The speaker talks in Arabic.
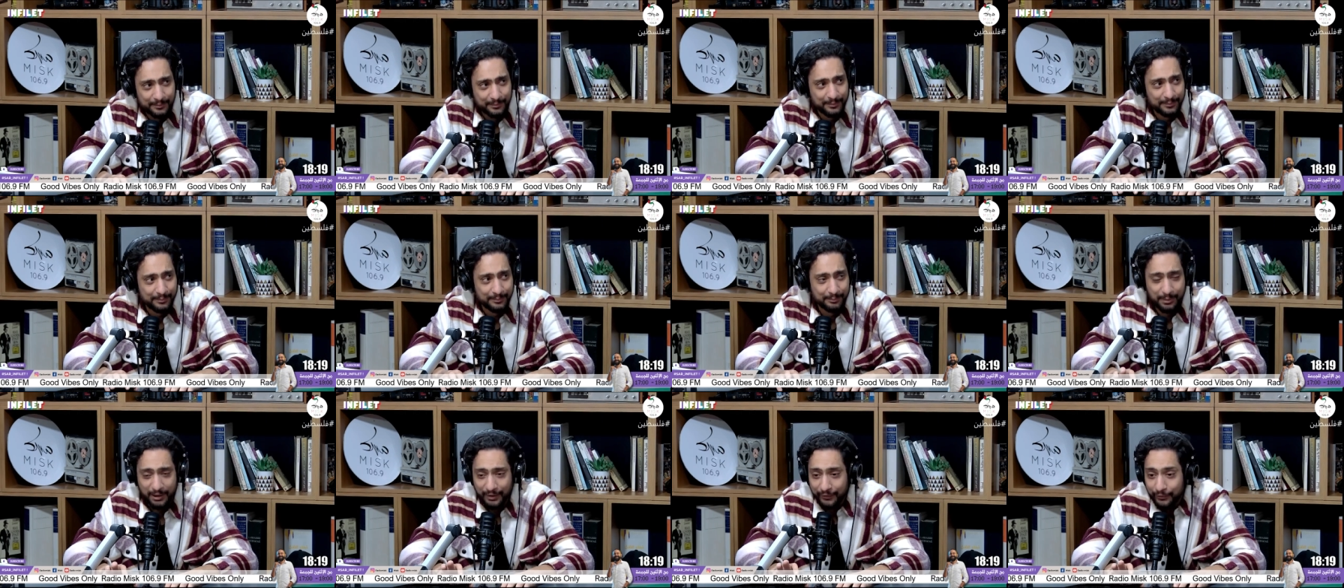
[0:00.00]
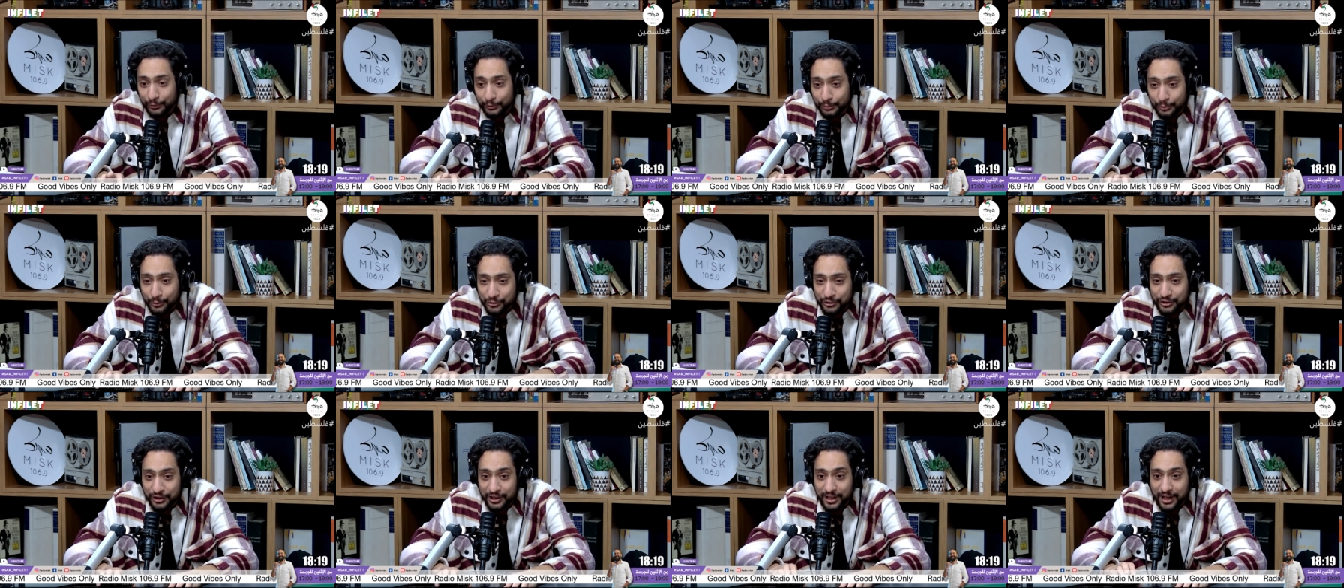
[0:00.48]
ما
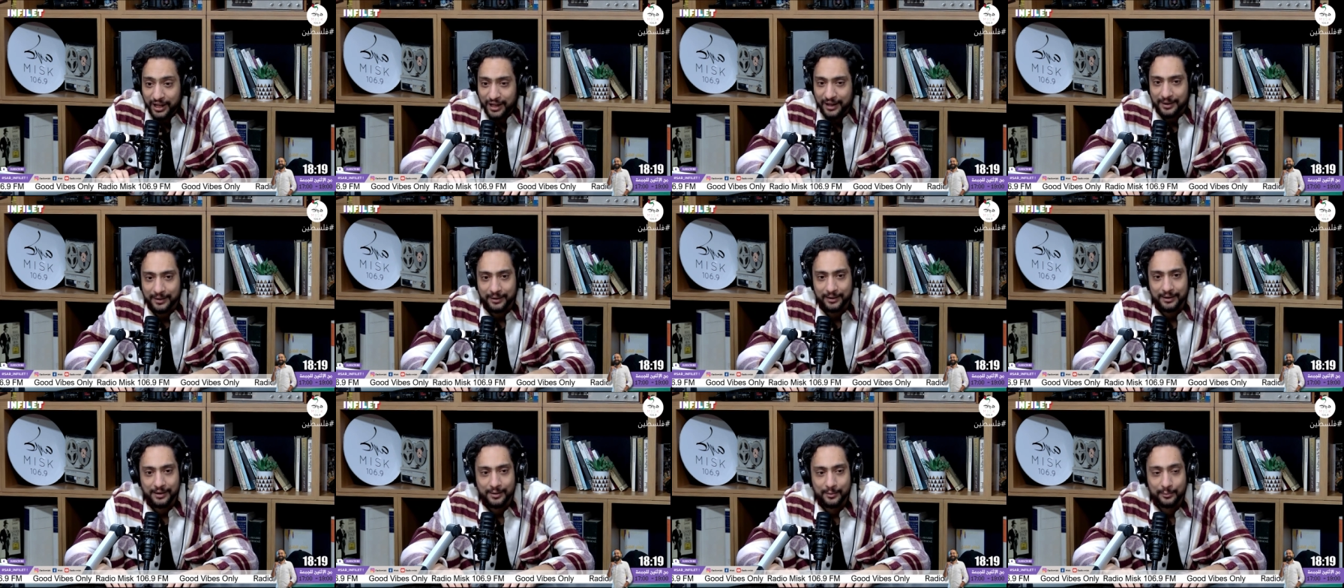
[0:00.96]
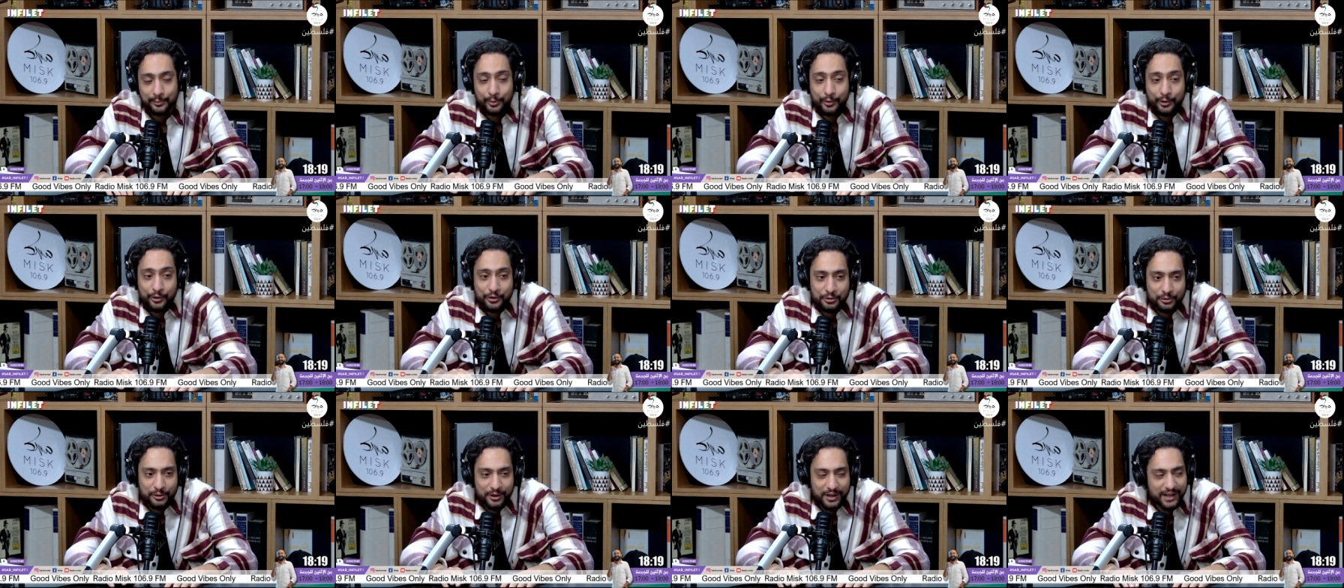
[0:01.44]
نفوتوش دينار
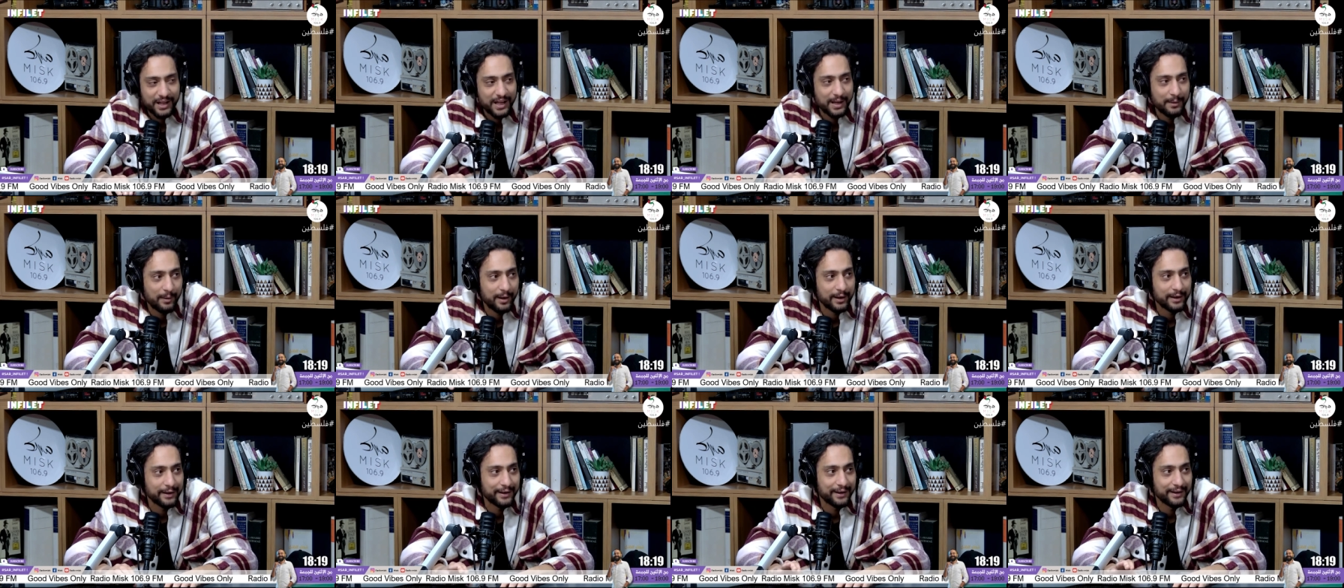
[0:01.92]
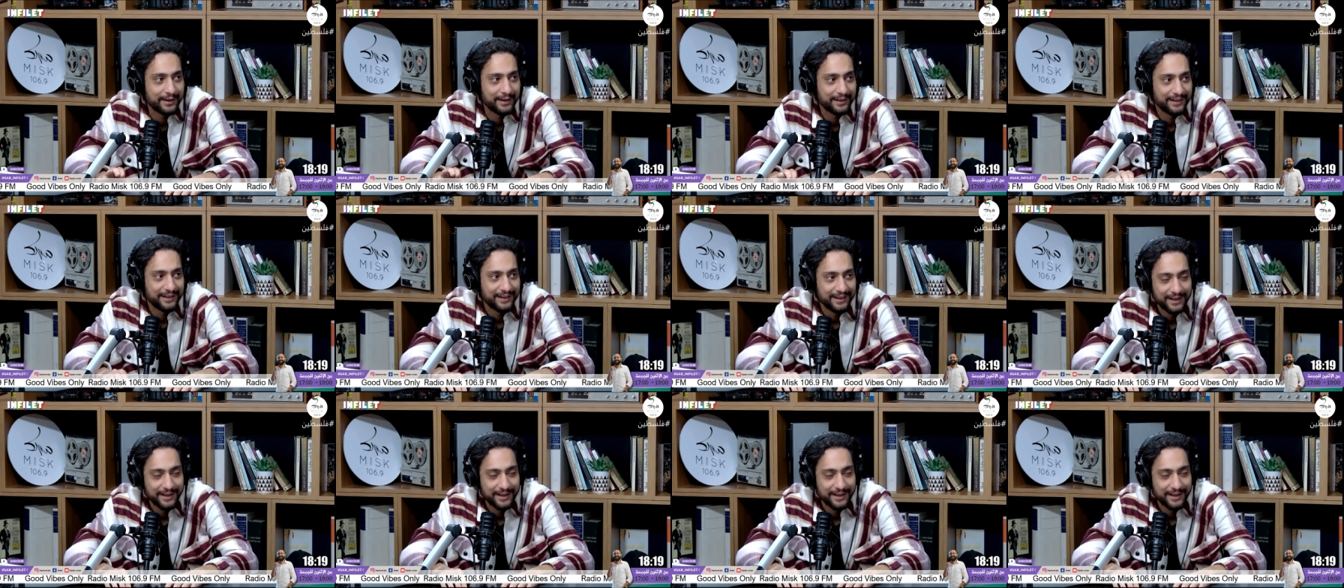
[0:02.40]
برجو ليا معناها